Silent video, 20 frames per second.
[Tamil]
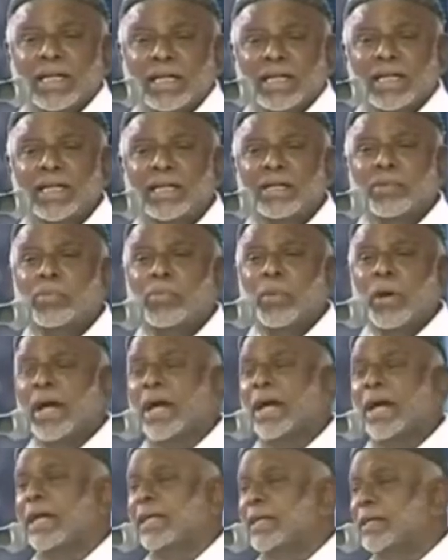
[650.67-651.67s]
இன்று
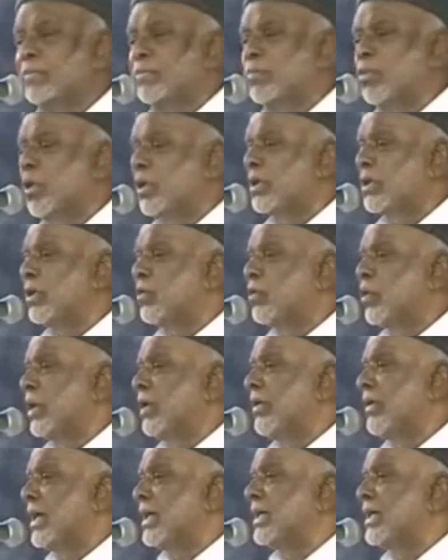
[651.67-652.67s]
பாராட்டி
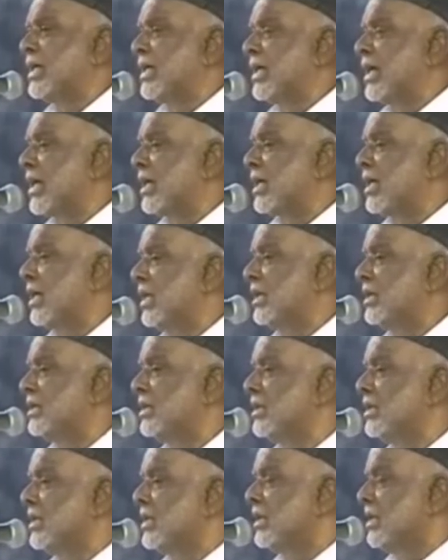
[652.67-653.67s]
போற்றக்கூடியவா இருக்கிறார்கள்
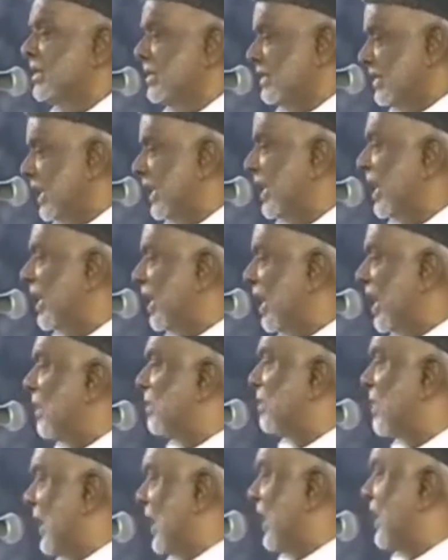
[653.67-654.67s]
இதையெல்லாம்
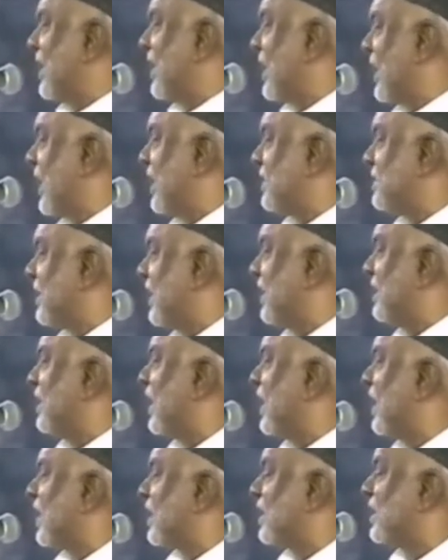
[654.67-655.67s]
கலைஞர
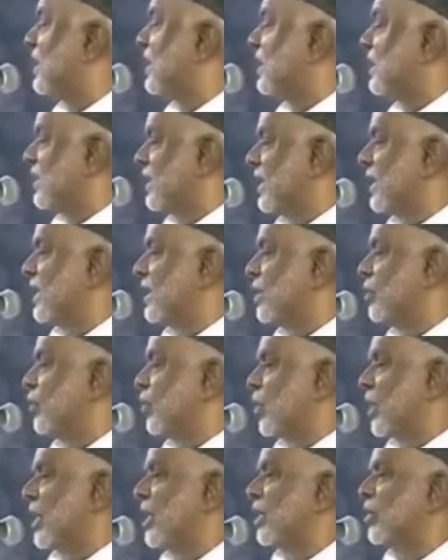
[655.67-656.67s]
செய்தார் என்று
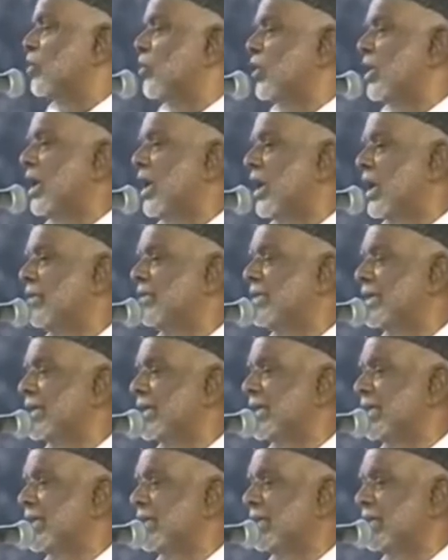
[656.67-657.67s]
உணரக்கூடிய
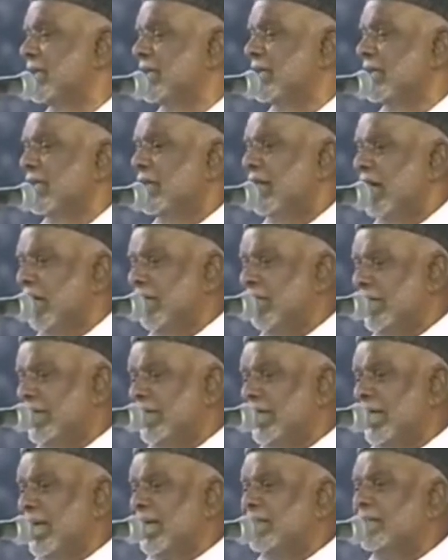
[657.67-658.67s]
அளவுக்கு அவர்
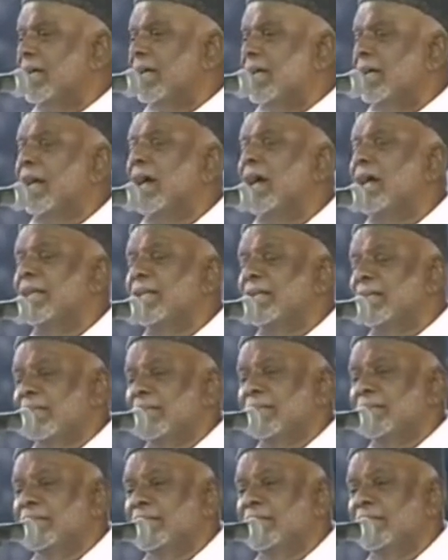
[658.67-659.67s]
இறந்த
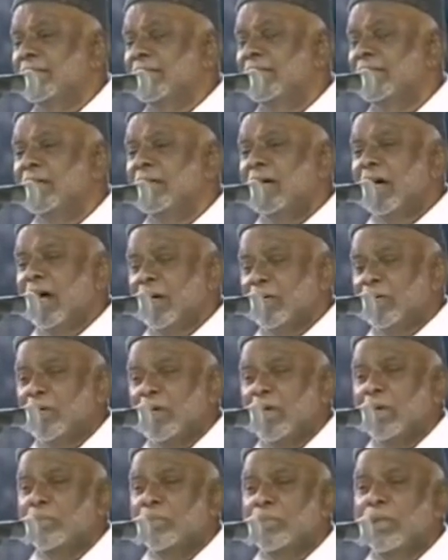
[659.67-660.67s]
நாளிலிருந்து
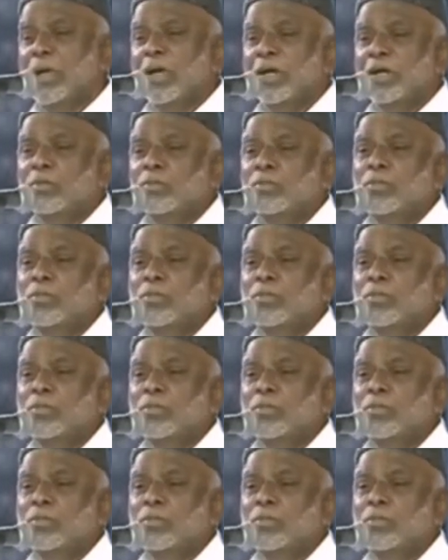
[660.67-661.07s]
அவருடைய பேரும்